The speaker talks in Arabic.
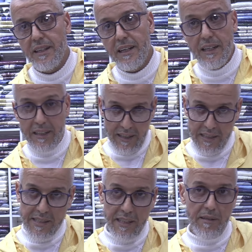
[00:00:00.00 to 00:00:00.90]
على
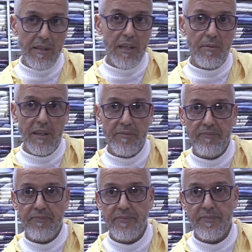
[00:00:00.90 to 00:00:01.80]
السنه اللي قبل
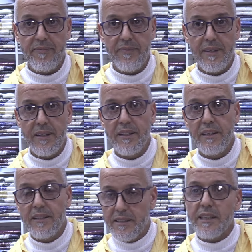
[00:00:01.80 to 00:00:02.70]

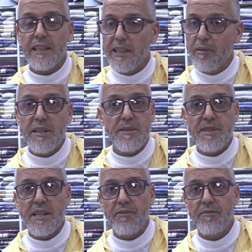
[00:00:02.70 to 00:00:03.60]
تقداو الناس
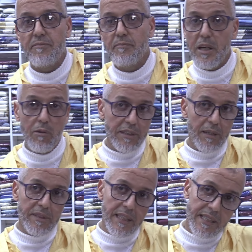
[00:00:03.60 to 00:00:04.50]
بزاف من الاول
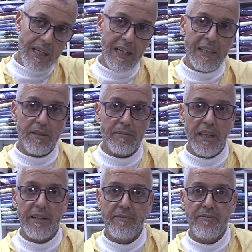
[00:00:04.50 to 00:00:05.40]
رمضان حتى لاخر رمضان